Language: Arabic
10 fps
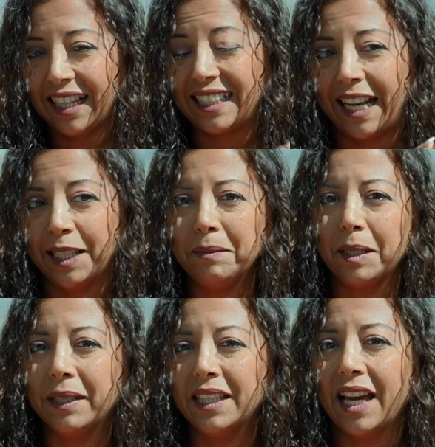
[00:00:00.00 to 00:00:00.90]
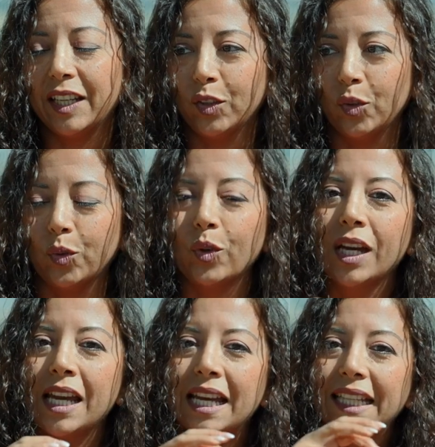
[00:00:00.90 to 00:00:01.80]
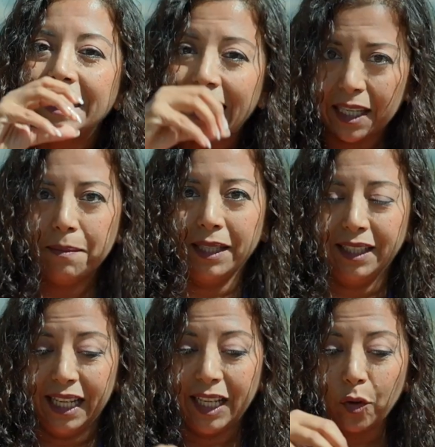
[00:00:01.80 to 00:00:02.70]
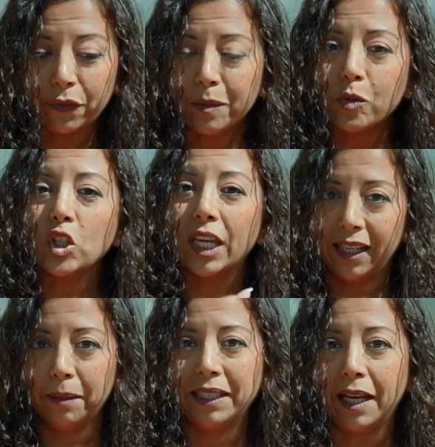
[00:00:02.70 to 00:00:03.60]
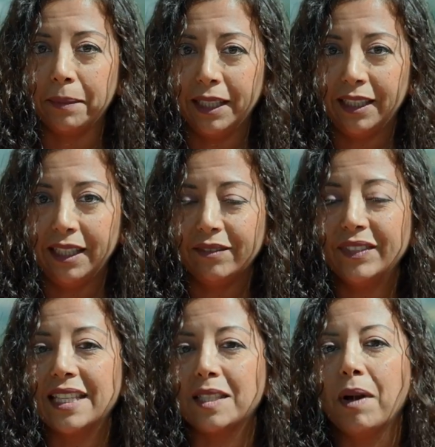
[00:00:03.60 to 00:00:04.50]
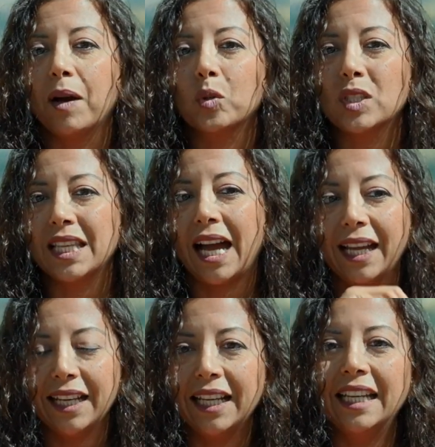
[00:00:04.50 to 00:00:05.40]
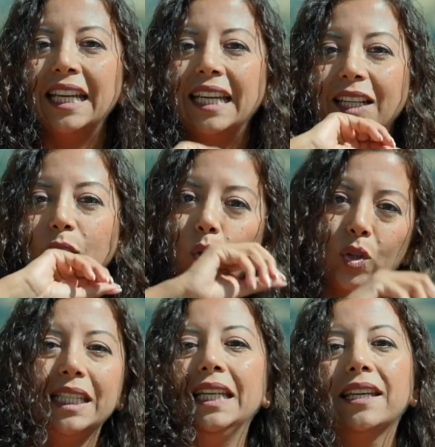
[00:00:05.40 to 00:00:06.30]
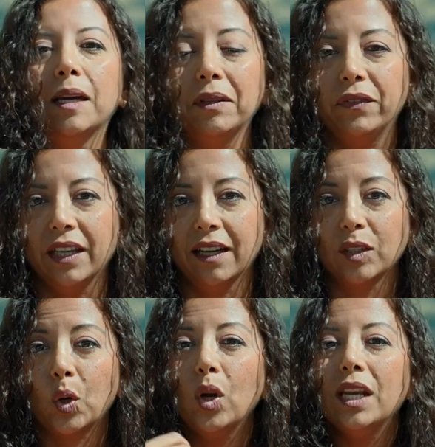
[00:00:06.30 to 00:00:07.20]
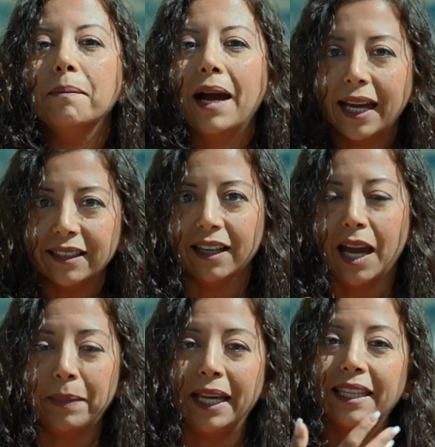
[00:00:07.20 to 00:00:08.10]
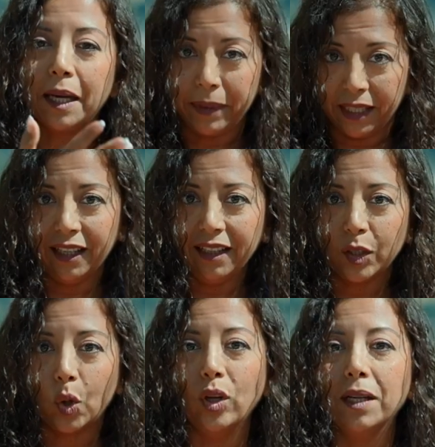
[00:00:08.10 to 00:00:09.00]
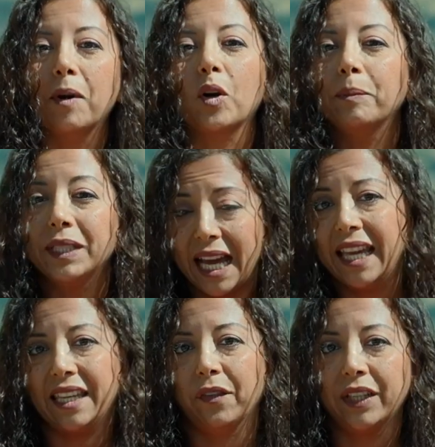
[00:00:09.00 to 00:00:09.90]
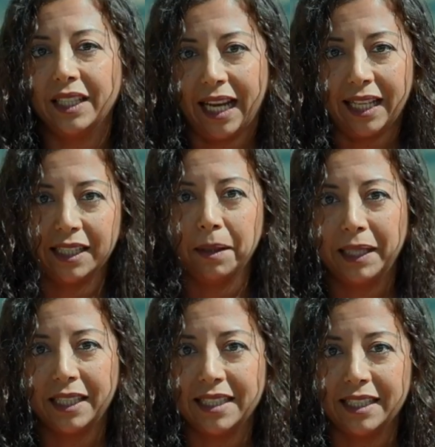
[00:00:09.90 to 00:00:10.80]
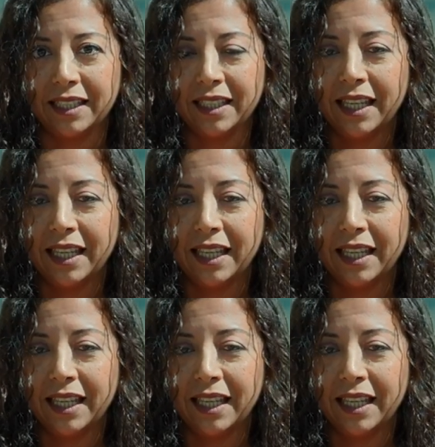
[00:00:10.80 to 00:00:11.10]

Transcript: اتعلمت منها إنه دايما لو في مشكله بتقابلني لازم ابص على الجزء الايجابي فيها كل ما انا ابقى ايجابيه كل ما ربنا هيكافئني على الايجابيه دي